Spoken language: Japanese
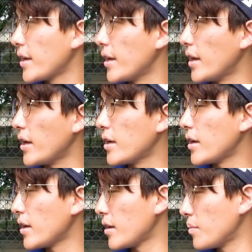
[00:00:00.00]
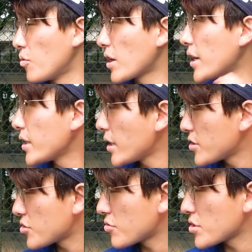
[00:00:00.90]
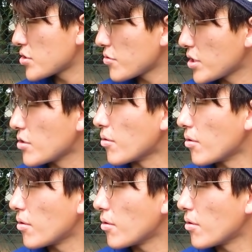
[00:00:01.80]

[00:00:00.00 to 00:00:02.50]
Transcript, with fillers: えー、もう外野で自主トレしといていいよ。